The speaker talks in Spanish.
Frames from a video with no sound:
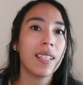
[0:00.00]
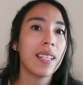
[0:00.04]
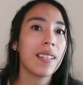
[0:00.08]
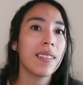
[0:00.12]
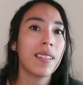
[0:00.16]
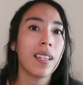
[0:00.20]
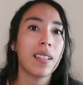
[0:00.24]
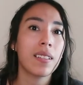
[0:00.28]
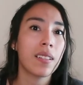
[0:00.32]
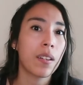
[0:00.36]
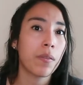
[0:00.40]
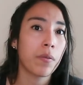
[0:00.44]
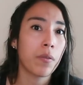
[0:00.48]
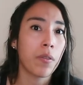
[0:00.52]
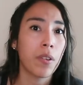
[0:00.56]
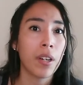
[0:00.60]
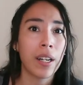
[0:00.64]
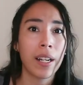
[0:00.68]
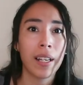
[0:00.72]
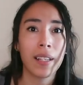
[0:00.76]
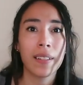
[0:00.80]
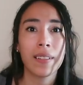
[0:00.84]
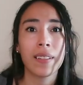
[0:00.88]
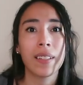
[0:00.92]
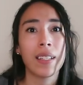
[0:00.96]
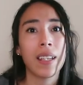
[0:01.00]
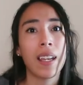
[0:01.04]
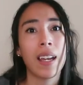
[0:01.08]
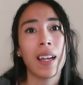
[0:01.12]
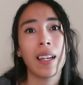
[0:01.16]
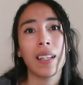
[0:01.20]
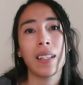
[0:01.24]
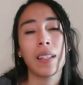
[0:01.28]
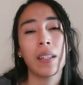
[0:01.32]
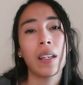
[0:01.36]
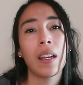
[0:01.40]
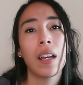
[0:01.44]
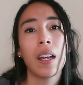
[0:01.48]
Si estás afuera, si
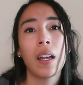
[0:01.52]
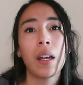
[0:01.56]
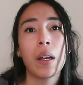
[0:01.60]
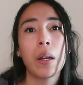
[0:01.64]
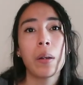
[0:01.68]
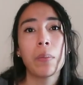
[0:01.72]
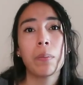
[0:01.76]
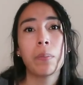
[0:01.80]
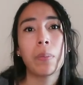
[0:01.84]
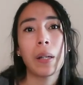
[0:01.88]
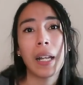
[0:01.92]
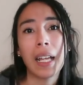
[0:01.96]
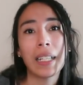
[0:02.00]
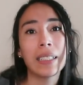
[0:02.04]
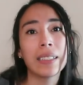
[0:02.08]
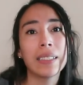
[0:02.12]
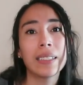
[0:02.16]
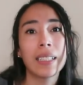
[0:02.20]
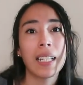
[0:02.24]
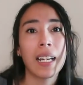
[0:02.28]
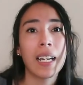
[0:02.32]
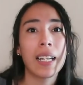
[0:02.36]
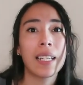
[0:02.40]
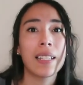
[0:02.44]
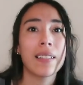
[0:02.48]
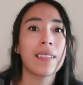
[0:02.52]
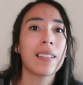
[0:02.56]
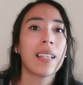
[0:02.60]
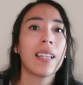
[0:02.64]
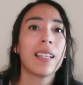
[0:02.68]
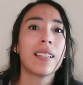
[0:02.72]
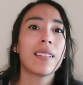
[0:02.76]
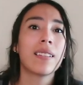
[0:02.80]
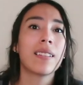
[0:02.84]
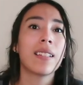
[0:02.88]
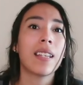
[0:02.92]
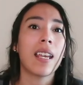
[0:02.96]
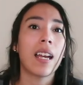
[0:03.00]
hay plantas,
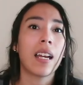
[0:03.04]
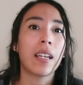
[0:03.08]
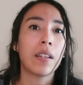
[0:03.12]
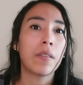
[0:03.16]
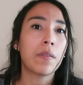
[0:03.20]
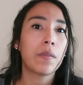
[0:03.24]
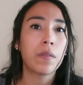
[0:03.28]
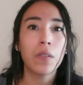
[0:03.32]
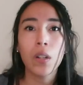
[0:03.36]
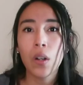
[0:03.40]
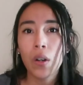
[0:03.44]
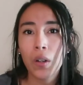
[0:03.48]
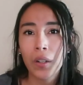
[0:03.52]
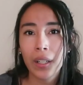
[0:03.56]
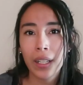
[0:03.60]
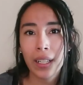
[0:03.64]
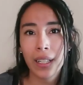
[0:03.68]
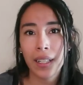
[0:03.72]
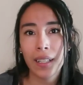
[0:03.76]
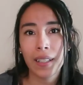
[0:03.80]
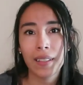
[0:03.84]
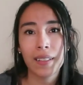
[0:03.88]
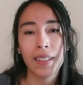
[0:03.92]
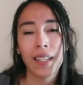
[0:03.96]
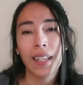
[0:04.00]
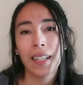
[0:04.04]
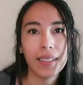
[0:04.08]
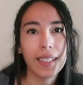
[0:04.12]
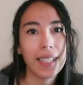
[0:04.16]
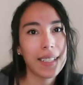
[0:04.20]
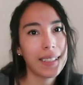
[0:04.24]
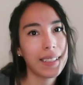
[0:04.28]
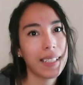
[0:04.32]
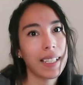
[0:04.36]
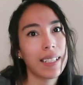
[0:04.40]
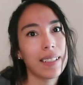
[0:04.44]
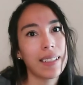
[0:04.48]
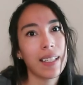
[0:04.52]
si hay flores, si
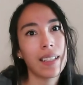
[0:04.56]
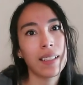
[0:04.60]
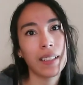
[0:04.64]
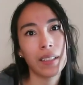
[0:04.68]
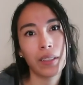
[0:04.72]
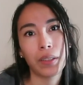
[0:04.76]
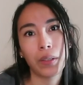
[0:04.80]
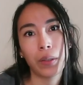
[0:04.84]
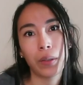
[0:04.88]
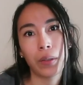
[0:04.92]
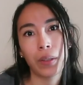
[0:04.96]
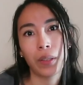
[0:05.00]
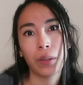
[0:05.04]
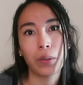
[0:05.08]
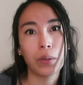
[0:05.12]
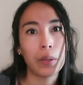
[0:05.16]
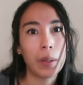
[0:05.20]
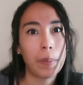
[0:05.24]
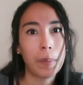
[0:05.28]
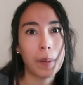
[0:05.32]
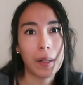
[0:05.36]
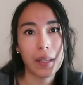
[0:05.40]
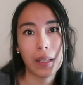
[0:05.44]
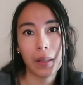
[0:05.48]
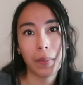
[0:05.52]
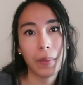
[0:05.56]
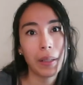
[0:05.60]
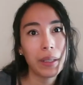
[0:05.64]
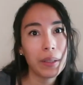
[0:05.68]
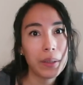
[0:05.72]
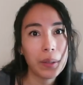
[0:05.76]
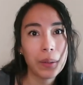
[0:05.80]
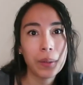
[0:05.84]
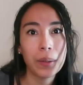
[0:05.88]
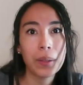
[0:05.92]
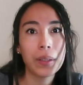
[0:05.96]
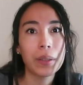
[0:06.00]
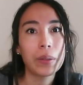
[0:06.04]
estás adentro de tu
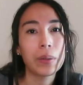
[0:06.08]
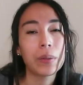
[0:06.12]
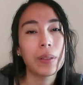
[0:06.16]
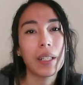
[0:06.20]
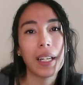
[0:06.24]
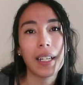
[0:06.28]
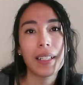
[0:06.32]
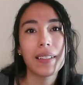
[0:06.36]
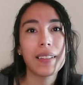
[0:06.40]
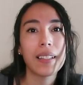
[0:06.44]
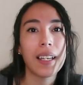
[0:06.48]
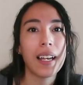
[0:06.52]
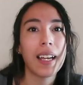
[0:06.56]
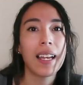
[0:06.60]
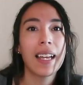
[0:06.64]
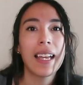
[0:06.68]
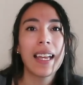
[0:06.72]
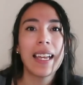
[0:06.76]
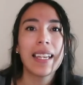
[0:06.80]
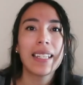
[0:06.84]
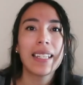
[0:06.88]
departamento o de tu casa,